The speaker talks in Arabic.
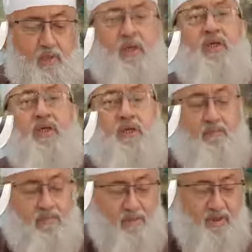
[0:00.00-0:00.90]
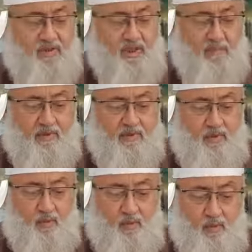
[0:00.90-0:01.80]
وهي بمثابه
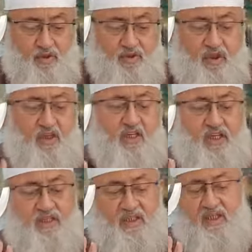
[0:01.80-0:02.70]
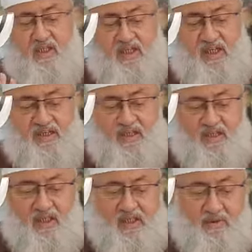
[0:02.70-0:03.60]
الغسل للنجاسه
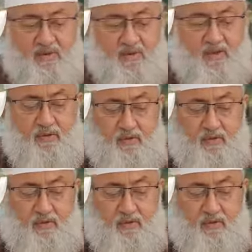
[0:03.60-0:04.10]
الكبيره